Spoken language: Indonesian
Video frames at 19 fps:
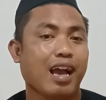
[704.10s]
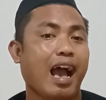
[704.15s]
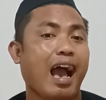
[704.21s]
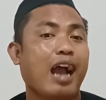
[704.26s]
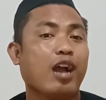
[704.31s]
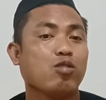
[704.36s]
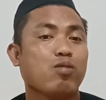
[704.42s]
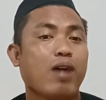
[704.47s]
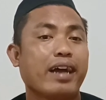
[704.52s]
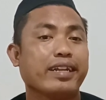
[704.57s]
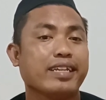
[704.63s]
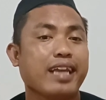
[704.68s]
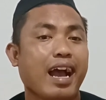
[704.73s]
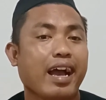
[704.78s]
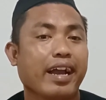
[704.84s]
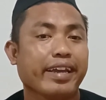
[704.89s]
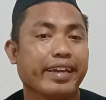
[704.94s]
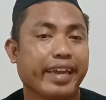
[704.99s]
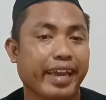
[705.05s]

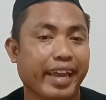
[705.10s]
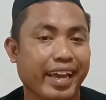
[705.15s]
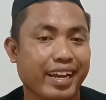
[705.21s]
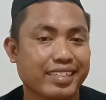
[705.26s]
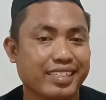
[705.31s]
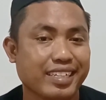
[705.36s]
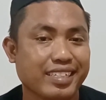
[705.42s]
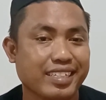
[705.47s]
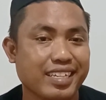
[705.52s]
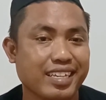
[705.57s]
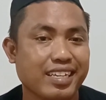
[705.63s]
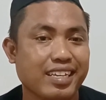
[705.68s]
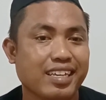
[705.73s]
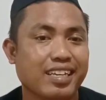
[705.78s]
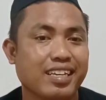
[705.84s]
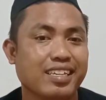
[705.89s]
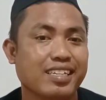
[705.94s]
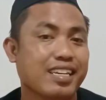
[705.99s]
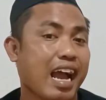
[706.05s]
Aquaria GLCC
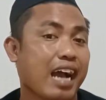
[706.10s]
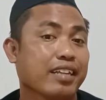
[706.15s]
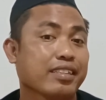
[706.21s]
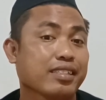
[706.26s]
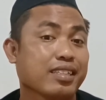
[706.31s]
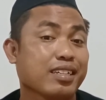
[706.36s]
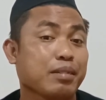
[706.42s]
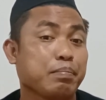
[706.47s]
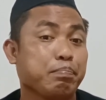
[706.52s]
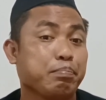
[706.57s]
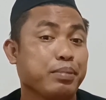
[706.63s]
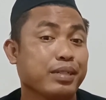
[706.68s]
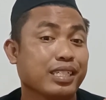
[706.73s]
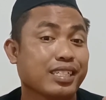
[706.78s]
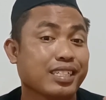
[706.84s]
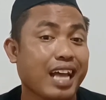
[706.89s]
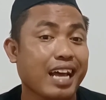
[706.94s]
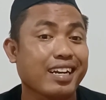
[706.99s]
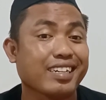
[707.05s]
yang
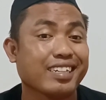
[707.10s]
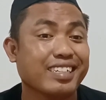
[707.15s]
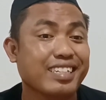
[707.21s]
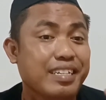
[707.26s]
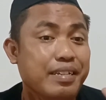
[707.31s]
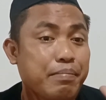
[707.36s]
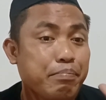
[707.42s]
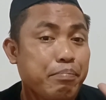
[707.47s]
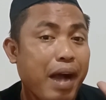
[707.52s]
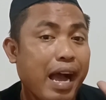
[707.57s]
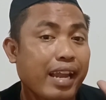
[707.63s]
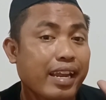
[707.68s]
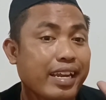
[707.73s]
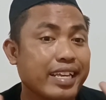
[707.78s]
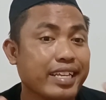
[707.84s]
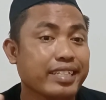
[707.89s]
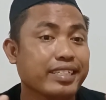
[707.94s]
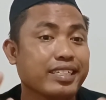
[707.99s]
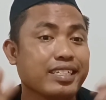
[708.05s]
terbesar di
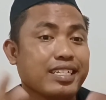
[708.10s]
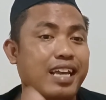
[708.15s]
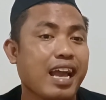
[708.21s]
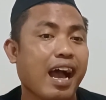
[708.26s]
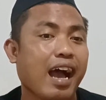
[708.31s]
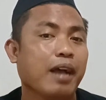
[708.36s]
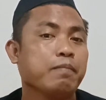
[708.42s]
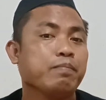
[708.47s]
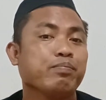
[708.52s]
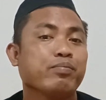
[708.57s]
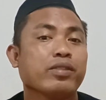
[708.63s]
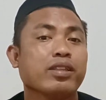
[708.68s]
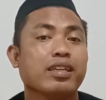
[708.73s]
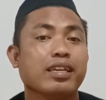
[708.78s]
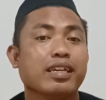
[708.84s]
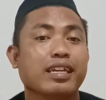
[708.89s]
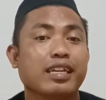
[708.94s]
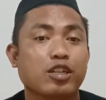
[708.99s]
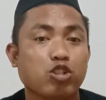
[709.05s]
Malaysia.
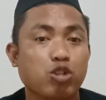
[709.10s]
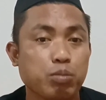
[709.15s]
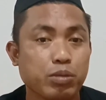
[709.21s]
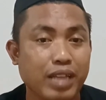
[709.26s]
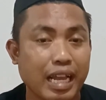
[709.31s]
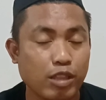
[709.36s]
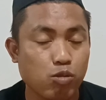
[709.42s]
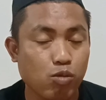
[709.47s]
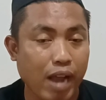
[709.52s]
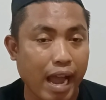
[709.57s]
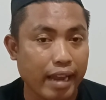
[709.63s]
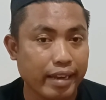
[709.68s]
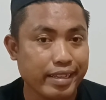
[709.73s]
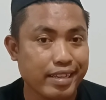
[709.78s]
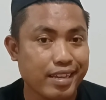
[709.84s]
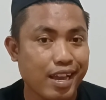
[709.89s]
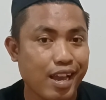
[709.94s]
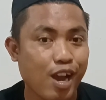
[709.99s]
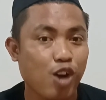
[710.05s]
Hidup satu
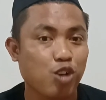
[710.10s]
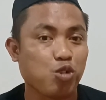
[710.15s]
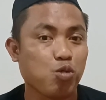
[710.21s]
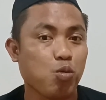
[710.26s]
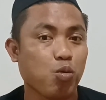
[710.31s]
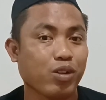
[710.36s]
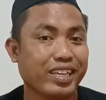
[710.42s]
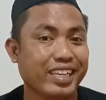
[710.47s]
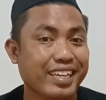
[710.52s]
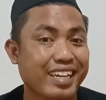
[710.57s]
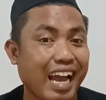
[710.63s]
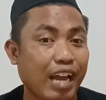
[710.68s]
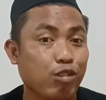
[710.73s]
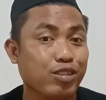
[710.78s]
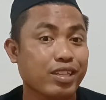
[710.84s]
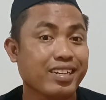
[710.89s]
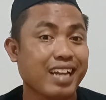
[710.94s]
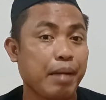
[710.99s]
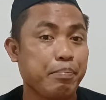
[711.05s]
kali, rugi
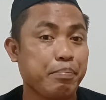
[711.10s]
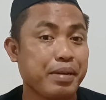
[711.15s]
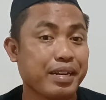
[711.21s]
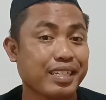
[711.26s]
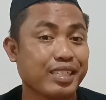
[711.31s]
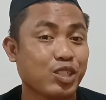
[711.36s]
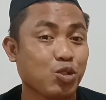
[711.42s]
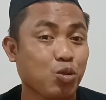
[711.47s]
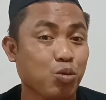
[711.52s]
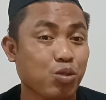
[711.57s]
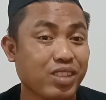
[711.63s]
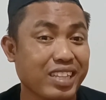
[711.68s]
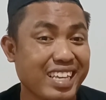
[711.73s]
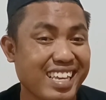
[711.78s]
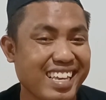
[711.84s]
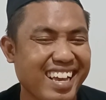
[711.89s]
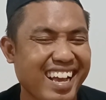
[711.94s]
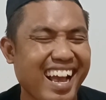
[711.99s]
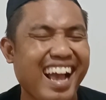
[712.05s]
kalau tidak
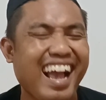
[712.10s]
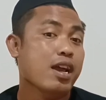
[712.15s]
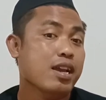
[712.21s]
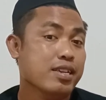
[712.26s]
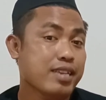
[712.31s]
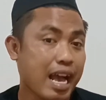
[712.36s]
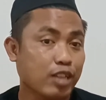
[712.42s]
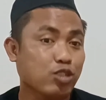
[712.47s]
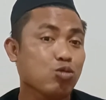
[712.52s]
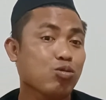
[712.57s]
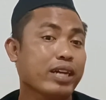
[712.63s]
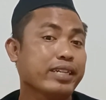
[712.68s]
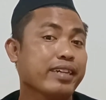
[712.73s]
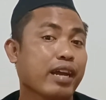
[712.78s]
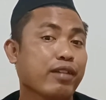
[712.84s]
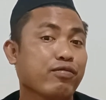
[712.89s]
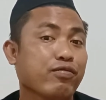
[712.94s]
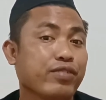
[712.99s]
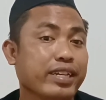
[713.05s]
bercuti
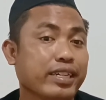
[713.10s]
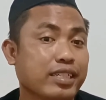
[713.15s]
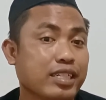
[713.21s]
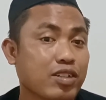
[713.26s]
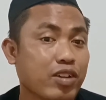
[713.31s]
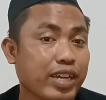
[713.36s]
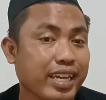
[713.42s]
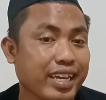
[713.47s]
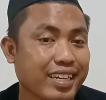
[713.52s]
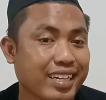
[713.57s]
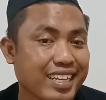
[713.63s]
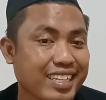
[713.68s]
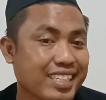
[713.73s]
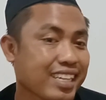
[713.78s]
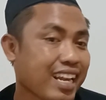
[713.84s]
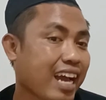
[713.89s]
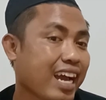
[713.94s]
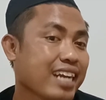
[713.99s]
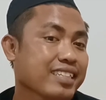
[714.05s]
Semoga terhibur
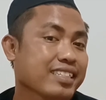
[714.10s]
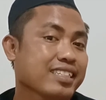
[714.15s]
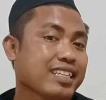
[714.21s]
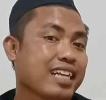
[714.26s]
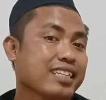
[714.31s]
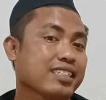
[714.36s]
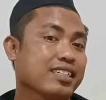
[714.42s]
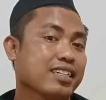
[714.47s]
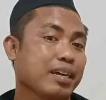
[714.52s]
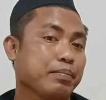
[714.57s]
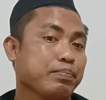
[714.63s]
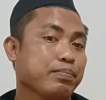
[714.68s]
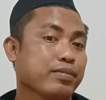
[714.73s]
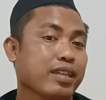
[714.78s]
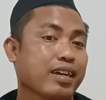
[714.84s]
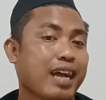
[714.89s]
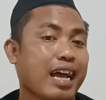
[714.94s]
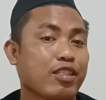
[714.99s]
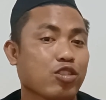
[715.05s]
dengan video
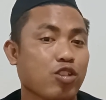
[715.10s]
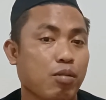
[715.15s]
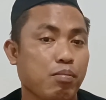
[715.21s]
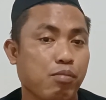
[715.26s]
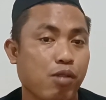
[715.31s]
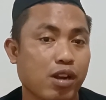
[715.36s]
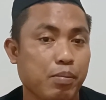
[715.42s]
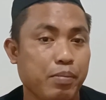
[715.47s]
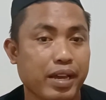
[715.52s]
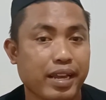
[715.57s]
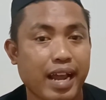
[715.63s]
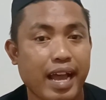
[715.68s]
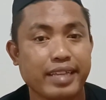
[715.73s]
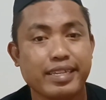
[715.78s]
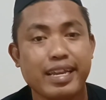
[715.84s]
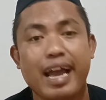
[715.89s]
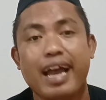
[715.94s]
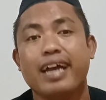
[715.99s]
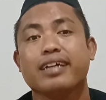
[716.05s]
ini ya. Ikan parinya
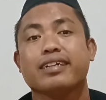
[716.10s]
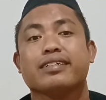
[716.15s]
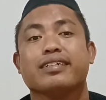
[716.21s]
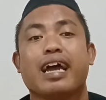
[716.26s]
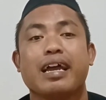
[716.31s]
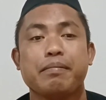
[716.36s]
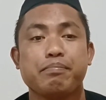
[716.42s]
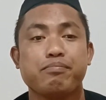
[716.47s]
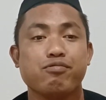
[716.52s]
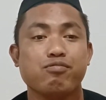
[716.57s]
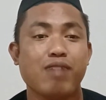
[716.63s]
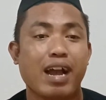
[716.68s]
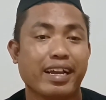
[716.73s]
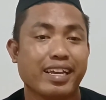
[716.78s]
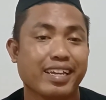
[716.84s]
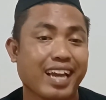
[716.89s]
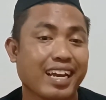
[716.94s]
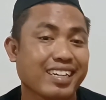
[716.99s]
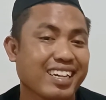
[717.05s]
kok sangat bau besar
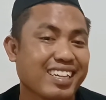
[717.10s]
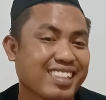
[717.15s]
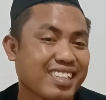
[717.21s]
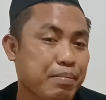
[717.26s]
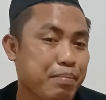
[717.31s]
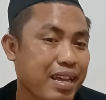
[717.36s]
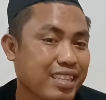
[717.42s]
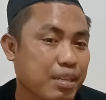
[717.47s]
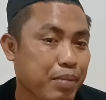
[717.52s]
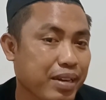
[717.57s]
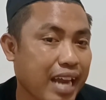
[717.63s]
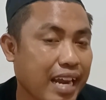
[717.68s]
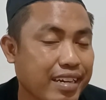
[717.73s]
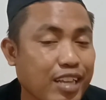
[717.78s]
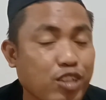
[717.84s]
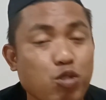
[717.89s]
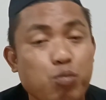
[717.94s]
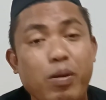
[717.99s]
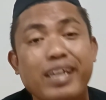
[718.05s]
ya. Itu kalau
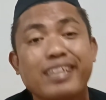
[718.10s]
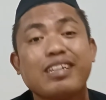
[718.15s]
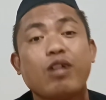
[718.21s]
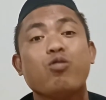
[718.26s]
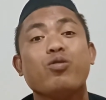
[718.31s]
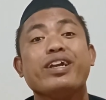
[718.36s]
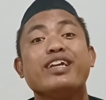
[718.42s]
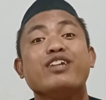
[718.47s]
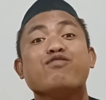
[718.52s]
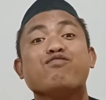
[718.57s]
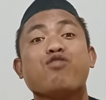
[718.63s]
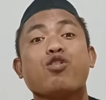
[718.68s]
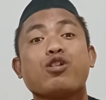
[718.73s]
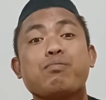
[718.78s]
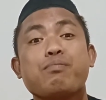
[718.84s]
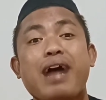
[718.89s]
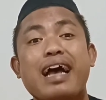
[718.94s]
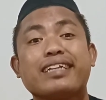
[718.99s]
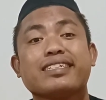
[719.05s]
dimasak asam pedas
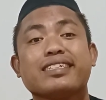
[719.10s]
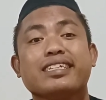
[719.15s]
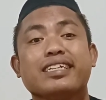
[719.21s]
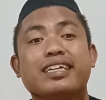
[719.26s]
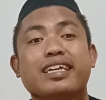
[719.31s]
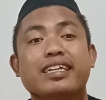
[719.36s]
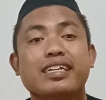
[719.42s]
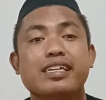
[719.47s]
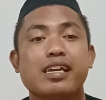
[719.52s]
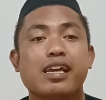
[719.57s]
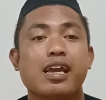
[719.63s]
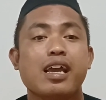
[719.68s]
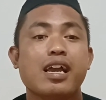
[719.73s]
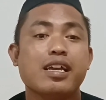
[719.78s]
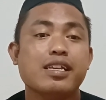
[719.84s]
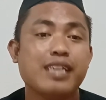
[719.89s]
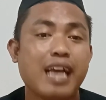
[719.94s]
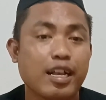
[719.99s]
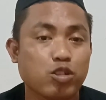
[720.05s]
kira-kira petugasnya marah
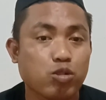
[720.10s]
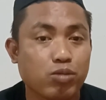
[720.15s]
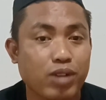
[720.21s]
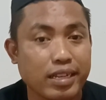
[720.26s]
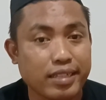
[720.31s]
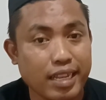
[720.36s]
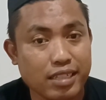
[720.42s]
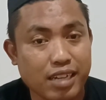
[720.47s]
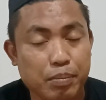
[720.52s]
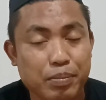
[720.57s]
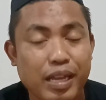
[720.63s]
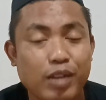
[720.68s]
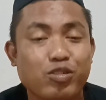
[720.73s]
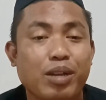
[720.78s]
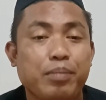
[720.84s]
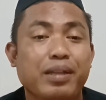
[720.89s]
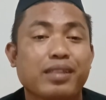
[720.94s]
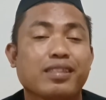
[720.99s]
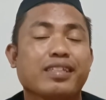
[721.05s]
apa enggak ya.
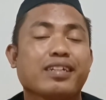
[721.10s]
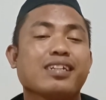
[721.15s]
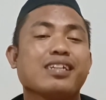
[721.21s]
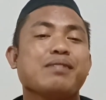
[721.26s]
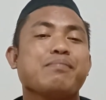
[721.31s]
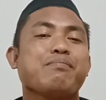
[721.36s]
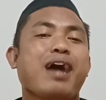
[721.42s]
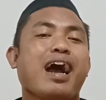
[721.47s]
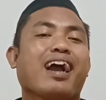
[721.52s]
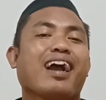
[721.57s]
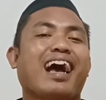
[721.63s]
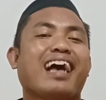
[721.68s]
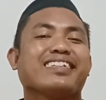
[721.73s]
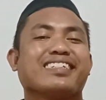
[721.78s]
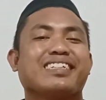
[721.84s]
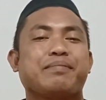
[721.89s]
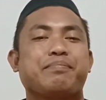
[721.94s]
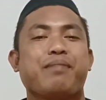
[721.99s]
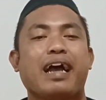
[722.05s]
Yang suka dengan video
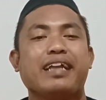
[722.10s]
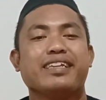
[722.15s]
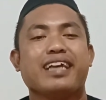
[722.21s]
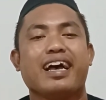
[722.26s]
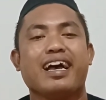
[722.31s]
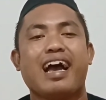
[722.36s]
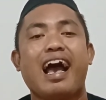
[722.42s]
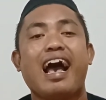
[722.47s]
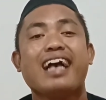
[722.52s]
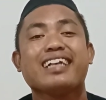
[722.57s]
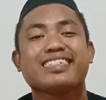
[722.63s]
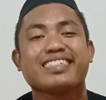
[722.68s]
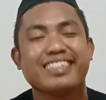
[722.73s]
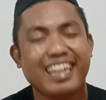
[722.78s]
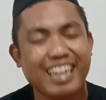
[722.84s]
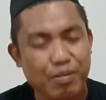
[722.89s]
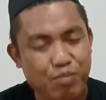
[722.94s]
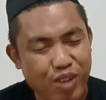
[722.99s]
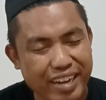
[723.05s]
ini semoga kalian
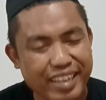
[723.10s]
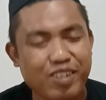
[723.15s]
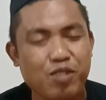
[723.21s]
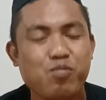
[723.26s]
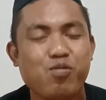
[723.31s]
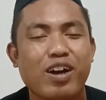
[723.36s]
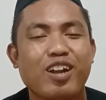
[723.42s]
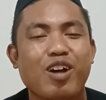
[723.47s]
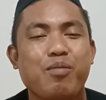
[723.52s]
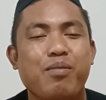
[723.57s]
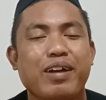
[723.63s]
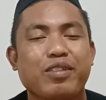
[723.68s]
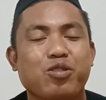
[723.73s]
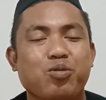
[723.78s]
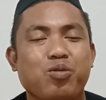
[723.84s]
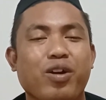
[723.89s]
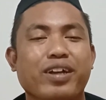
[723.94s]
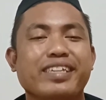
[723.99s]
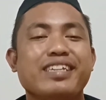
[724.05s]
terhibur. Assalamualaikum
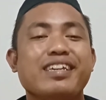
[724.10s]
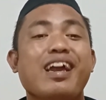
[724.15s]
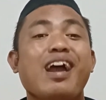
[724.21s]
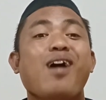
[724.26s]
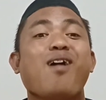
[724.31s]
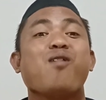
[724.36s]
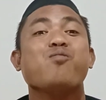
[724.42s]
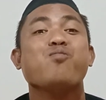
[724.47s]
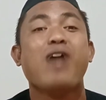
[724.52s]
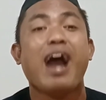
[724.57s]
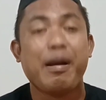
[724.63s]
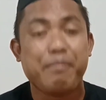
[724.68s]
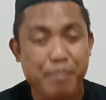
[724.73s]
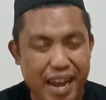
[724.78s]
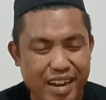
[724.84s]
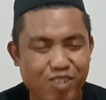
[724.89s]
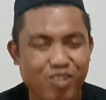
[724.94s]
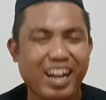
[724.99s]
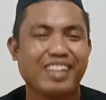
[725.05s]
warahmatullahi
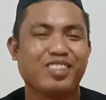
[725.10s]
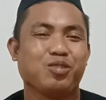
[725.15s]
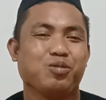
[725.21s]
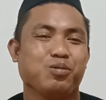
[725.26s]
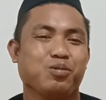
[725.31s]
wabarakatuh.